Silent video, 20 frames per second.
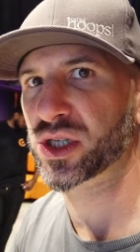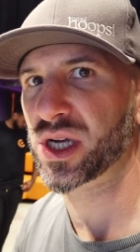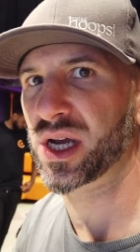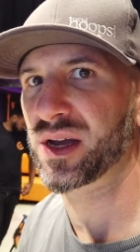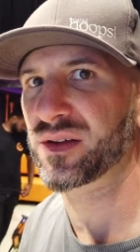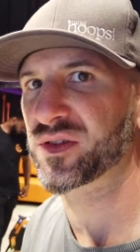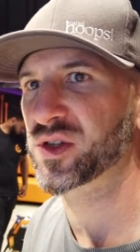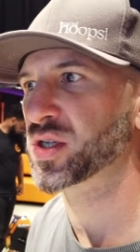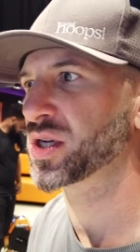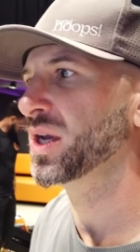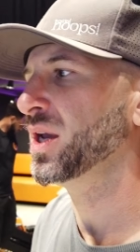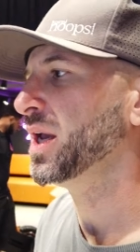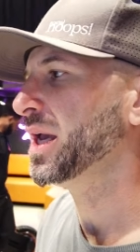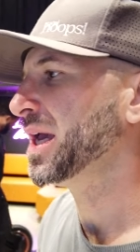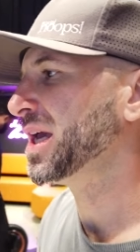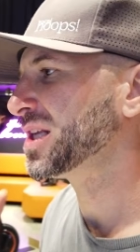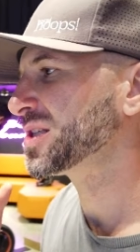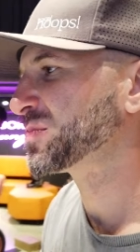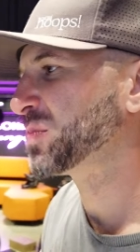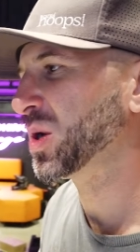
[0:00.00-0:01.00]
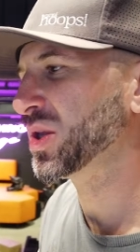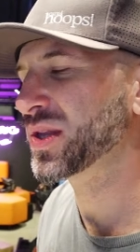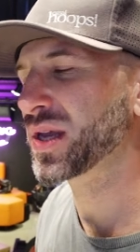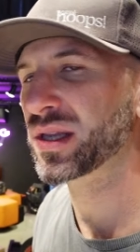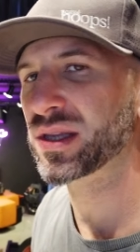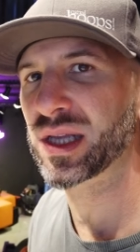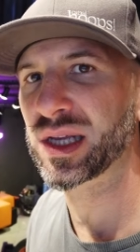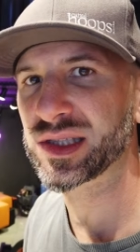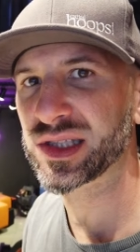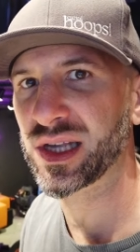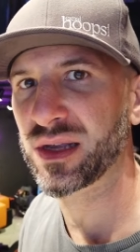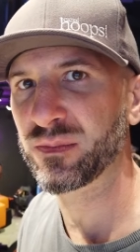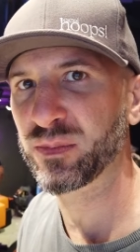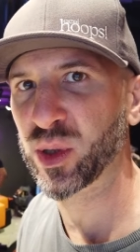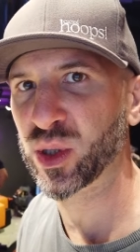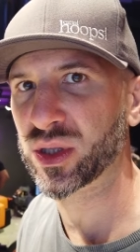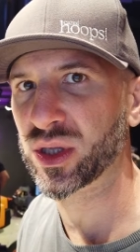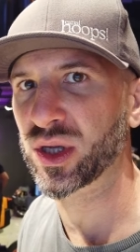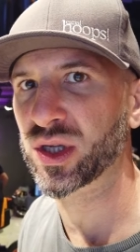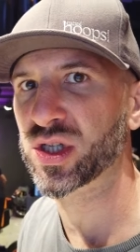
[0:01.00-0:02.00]
de shaft, eles podem até ser
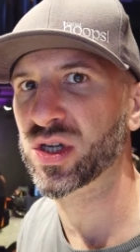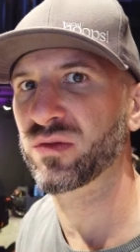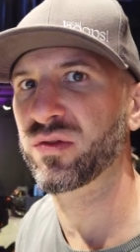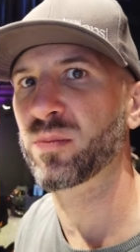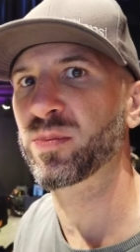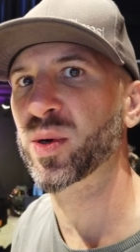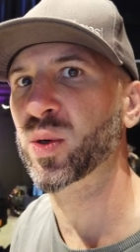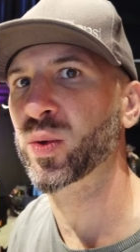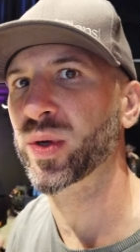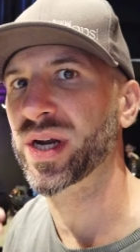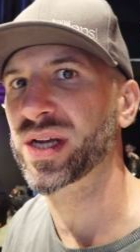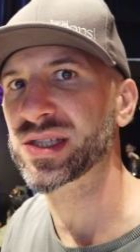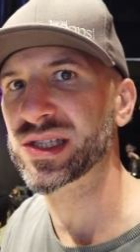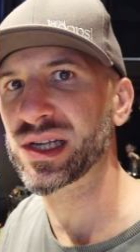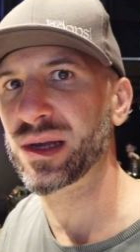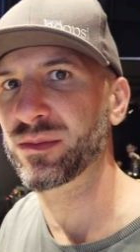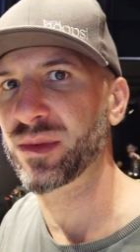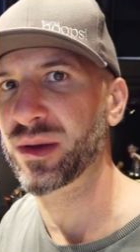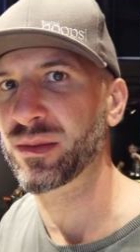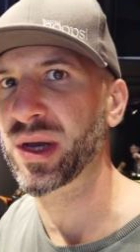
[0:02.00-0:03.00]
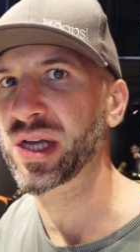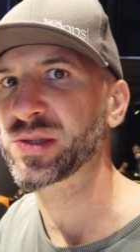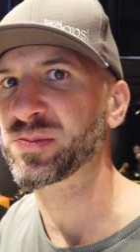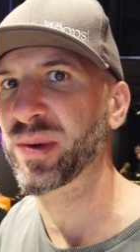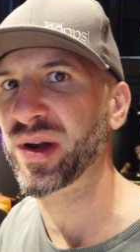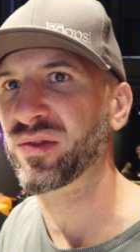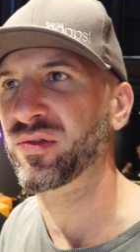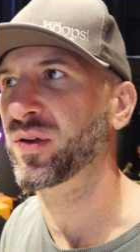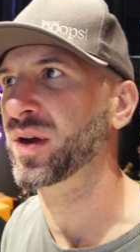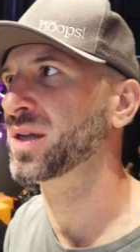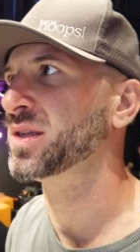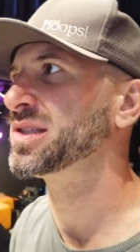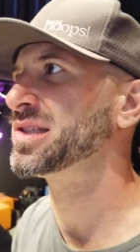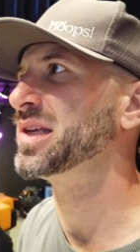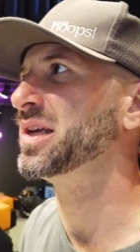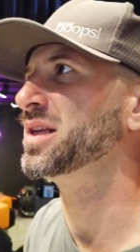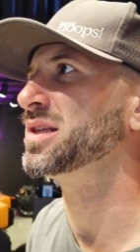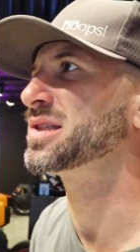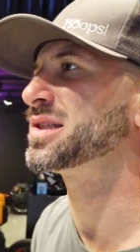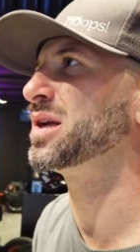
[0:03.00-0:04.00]
importantes. Eu vou procurar saber mais para frente
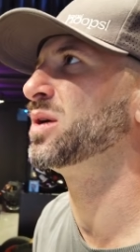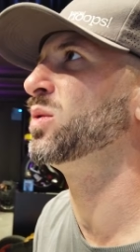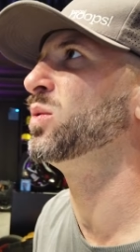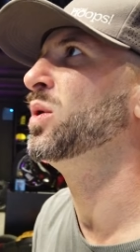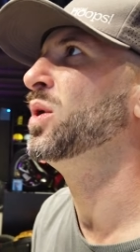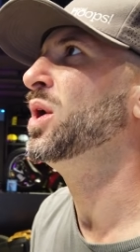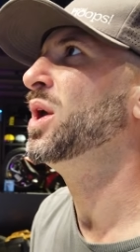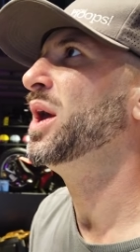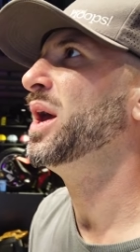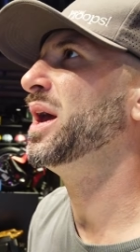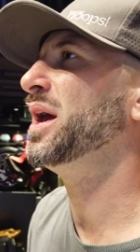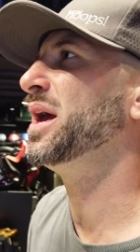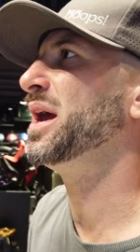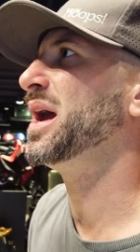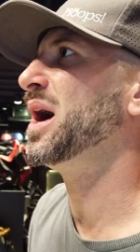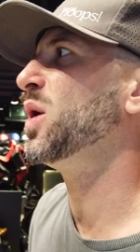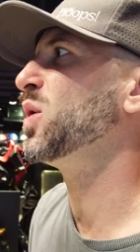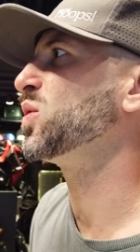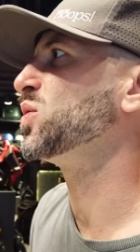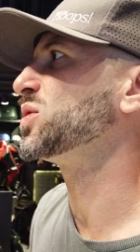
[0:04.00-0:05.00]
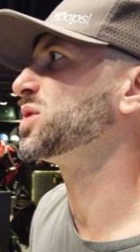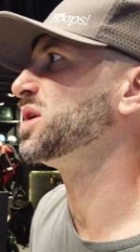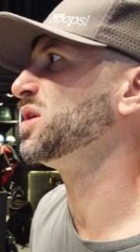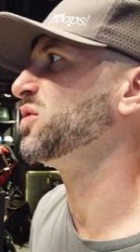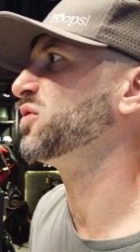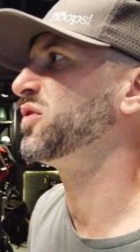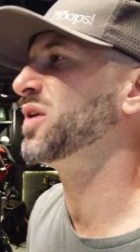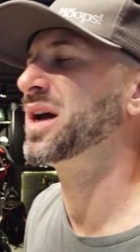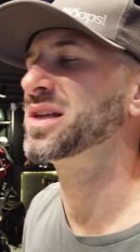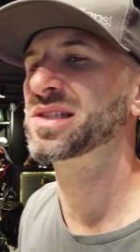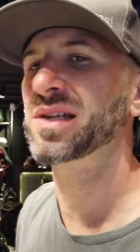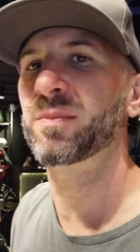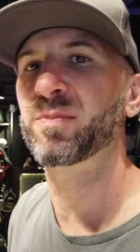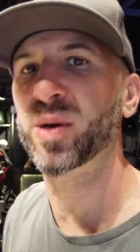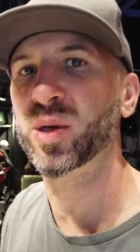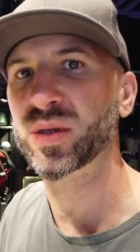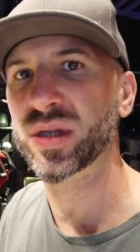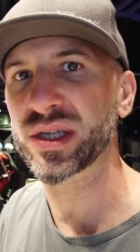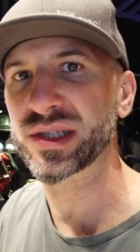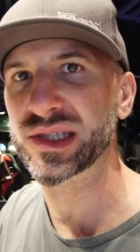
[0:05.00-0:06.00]
se eles são é, algo que faça
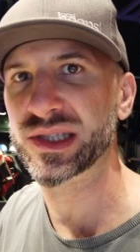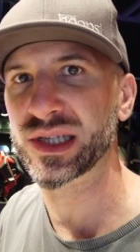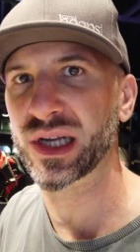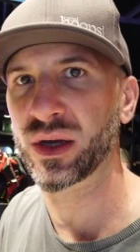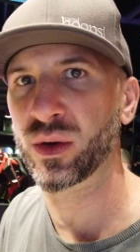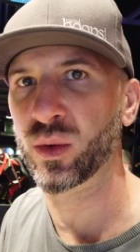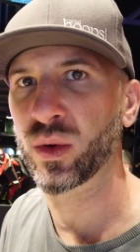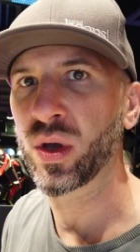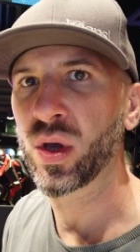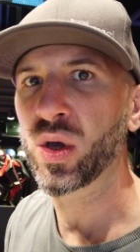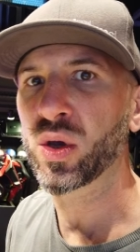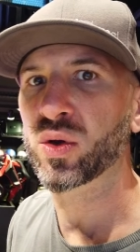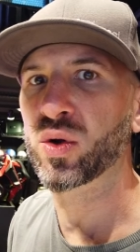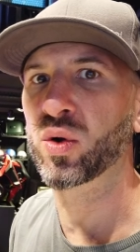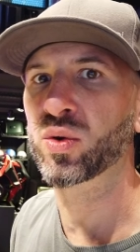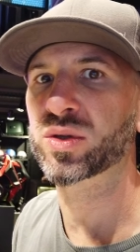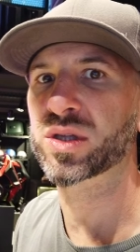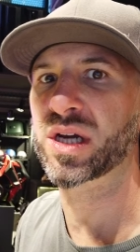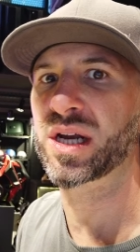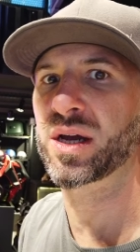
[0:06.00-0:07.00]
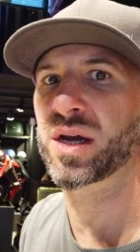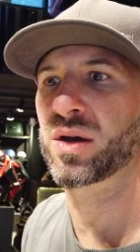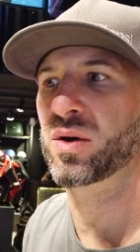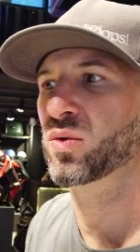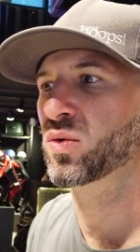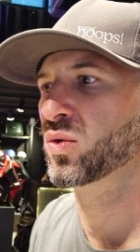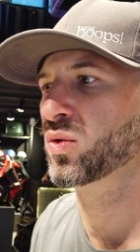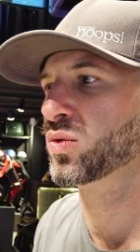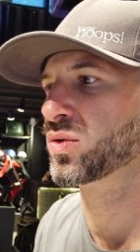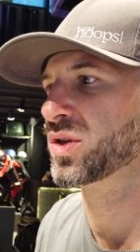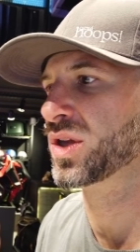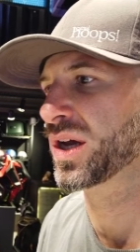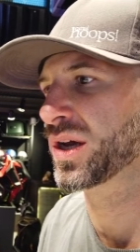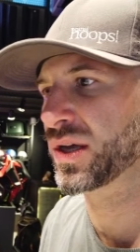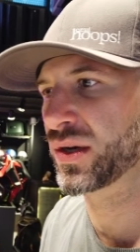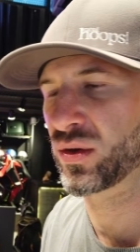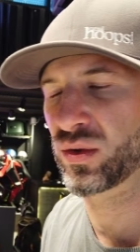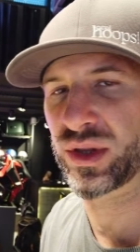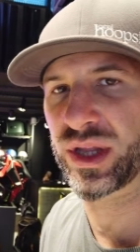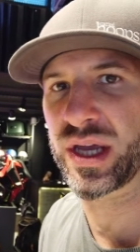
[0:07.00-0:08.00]
proteção contra o
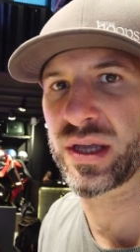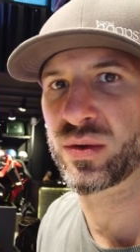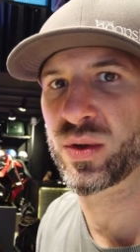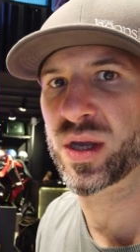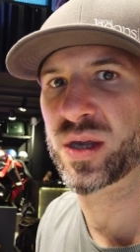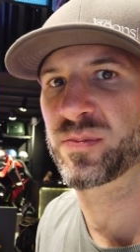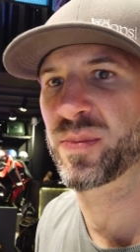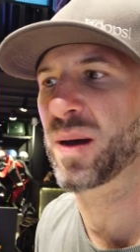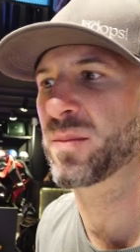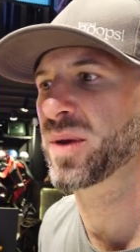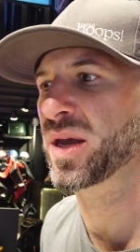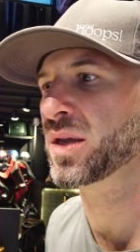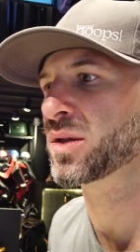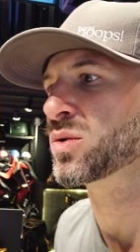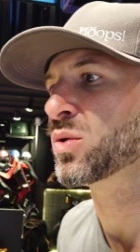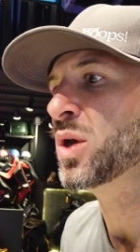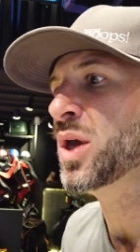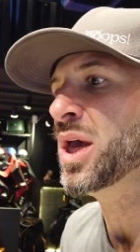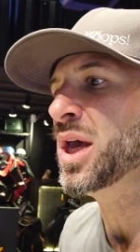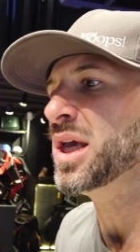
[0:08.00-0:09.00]
dano né, no equipamento